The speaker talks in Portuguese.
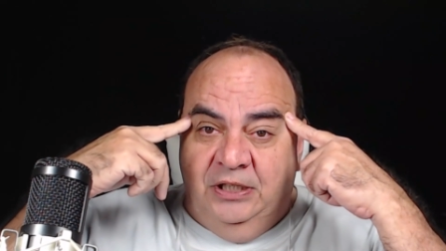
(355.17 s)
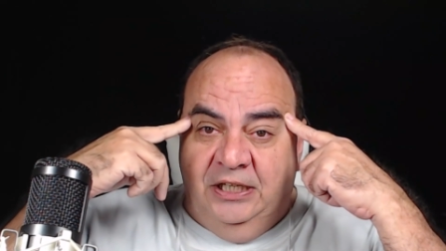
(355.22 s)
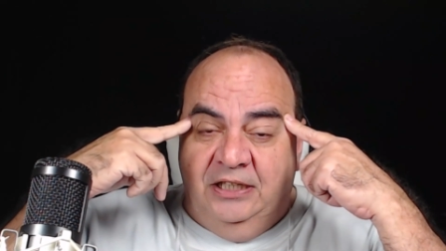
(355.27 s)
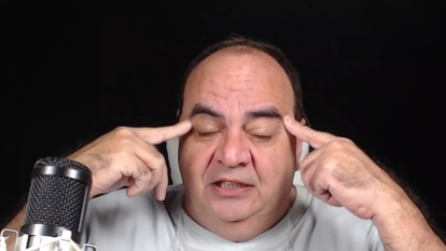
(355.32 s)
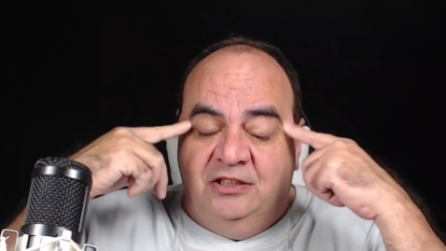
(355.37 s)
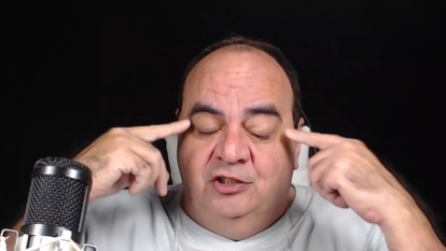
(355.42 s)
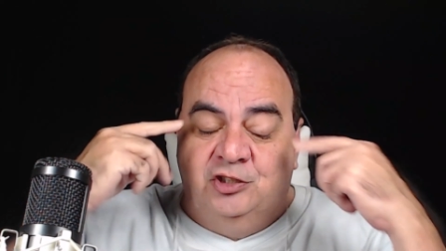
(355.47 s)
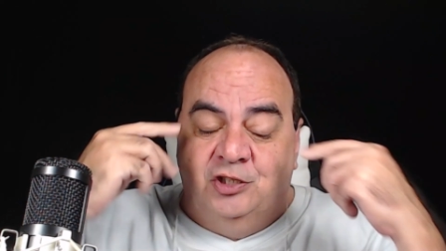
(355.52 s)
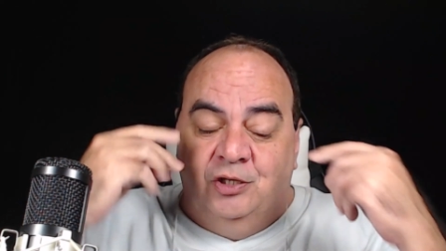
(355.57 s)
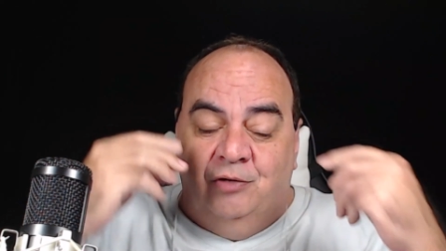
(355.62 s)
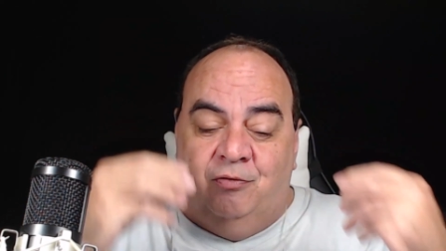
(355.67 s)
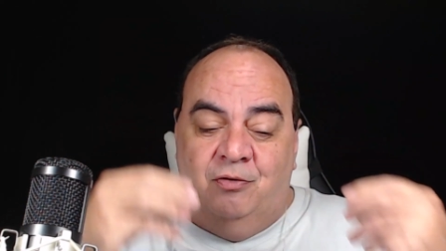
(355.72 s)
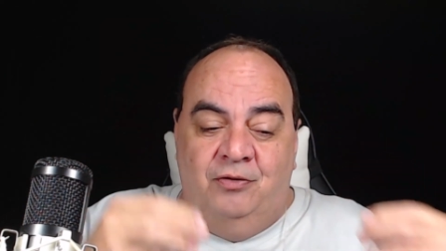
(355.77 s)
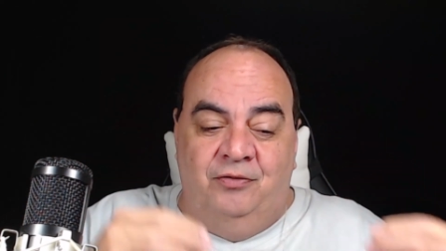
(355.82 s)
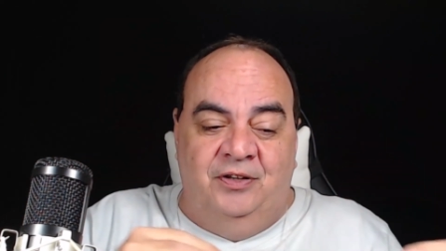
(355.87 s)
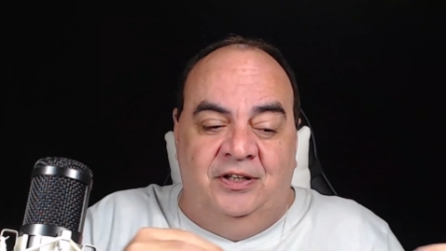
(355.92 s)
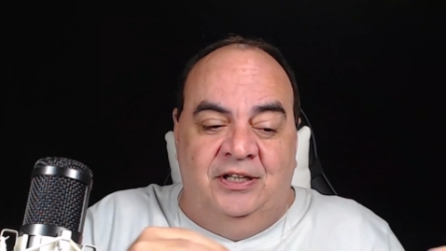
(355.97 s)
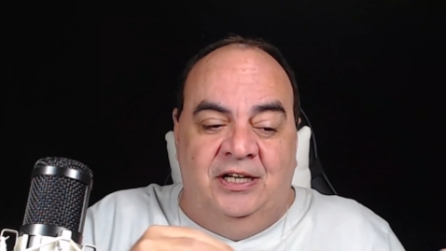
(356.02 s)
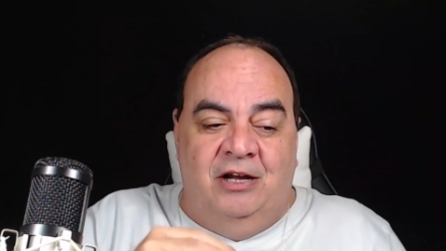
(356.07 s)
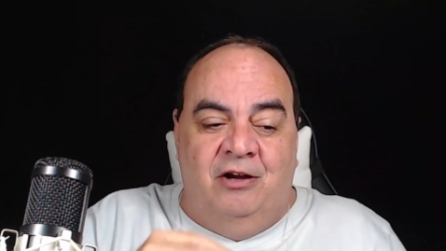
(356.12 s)
né? Que eu só vou
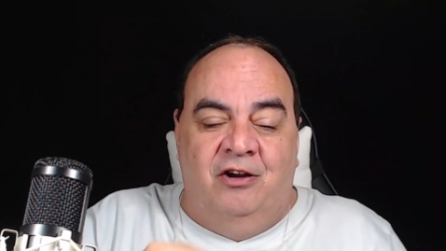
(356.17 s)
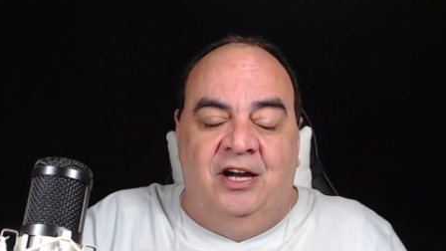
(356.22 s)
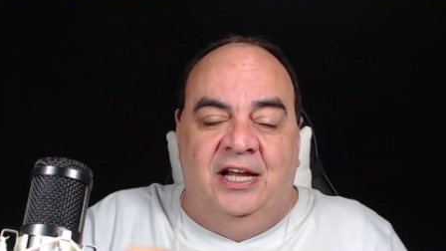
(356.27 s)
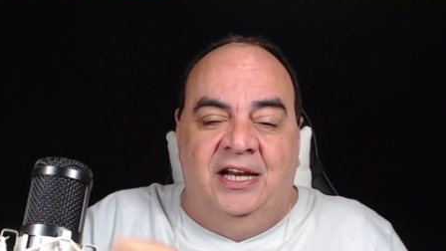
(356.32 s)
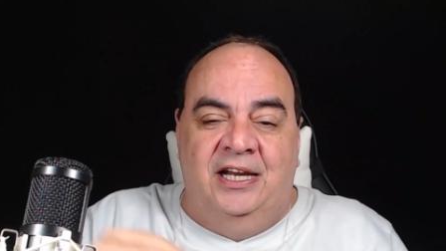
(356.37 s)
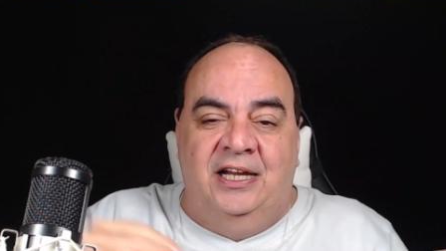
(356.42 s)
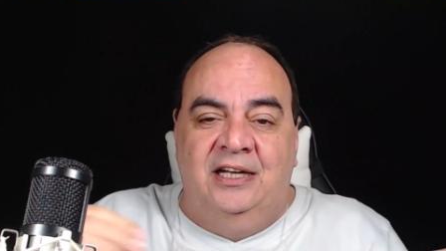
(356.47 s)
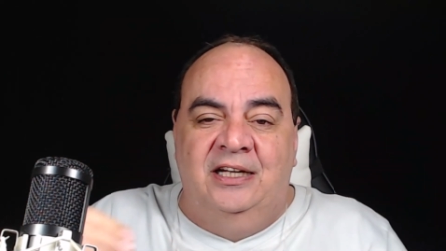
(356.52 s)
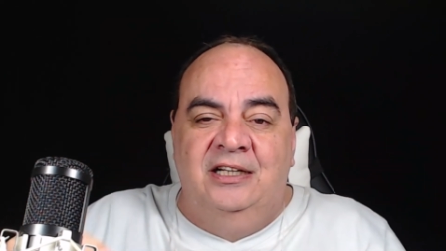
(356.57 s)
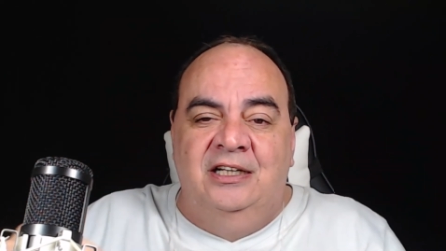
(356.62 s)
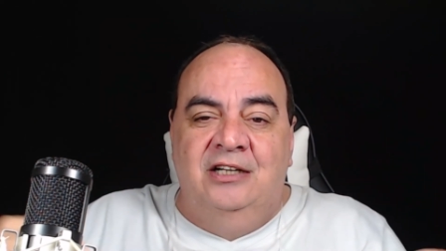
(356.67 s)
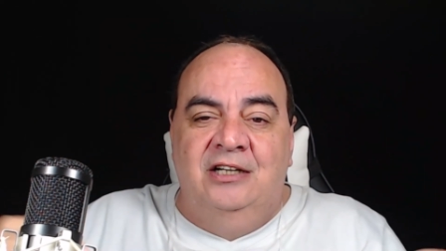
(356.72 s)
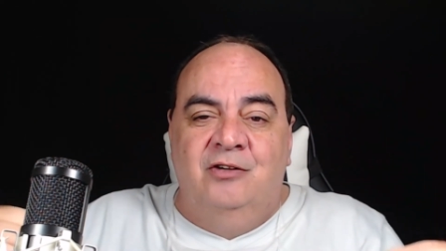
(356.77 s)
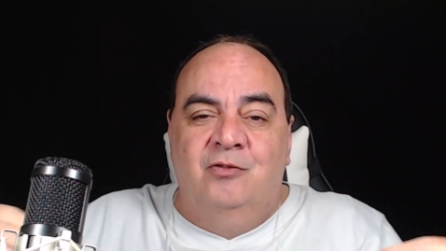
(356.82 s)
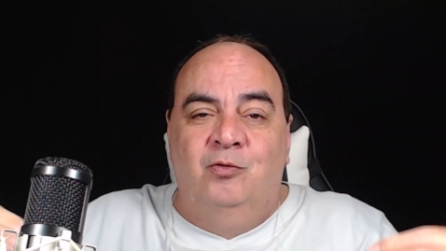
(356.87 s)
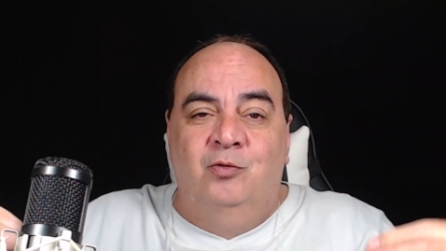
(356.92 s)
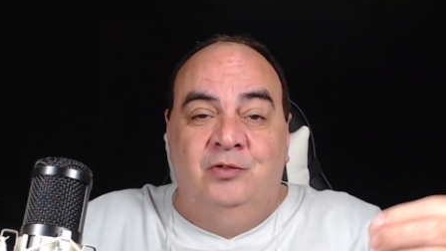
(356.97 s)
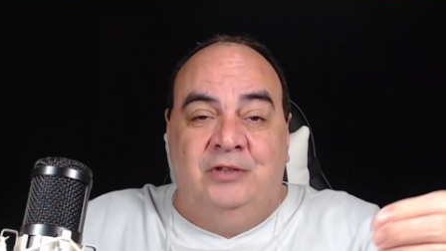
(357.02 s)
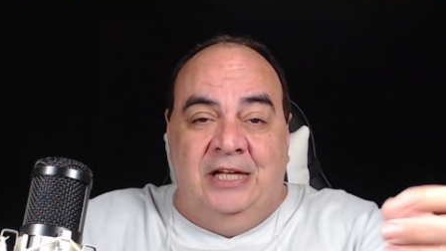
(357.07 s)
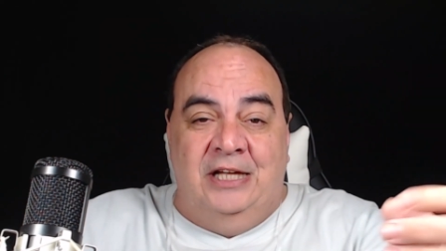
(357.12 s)
ver na hora,
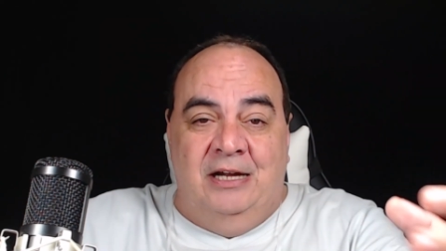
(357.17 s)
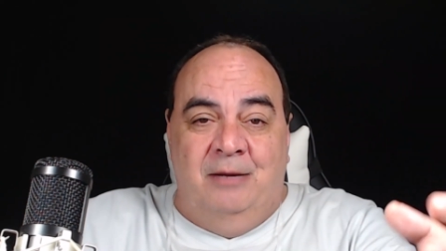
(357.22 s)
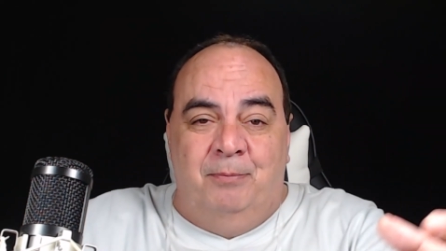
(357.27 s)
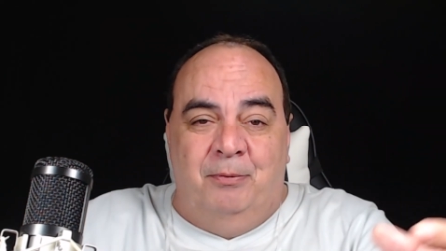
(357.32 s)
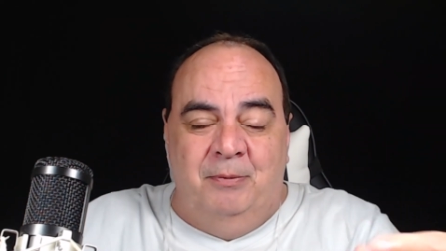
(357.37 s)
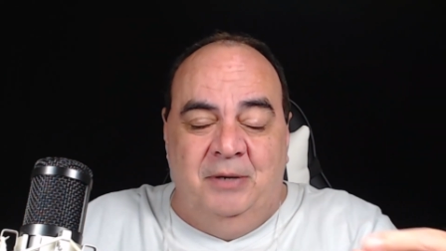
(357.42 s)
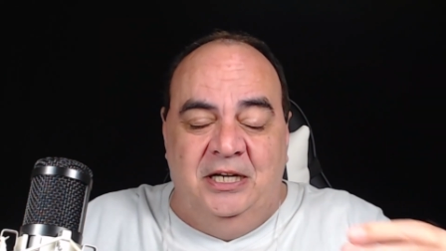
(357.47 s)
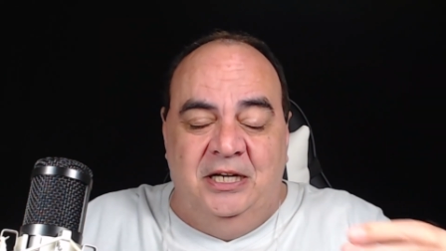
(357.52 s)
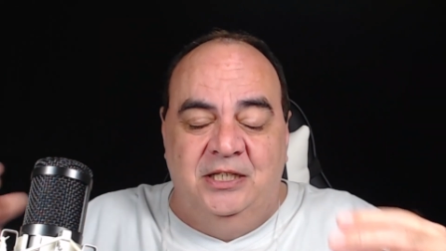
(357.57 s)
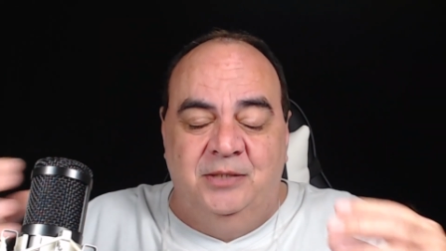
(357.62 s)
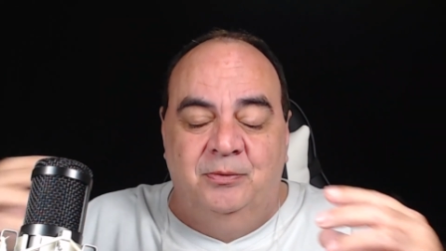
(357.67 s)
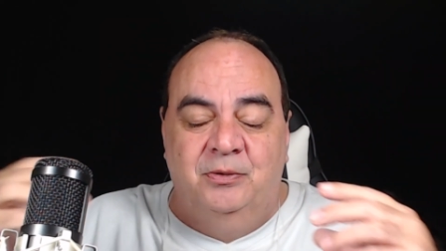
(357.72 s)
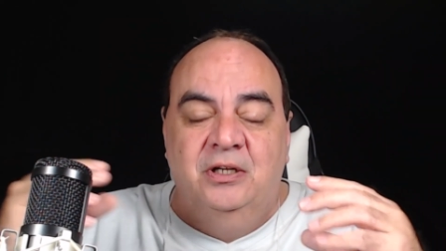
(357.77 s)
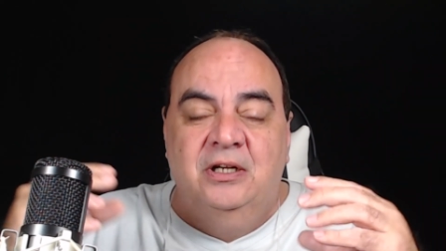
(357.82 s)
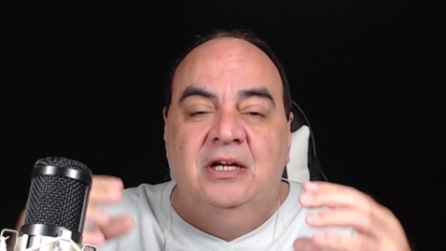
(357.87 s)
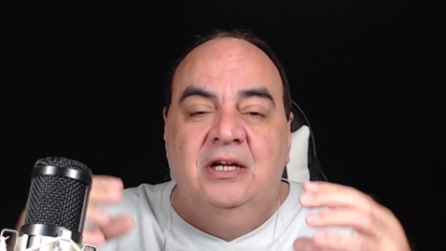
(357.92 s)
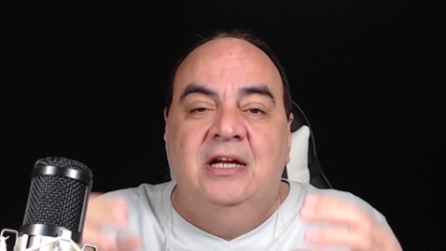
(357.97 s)
um tempo mesmo,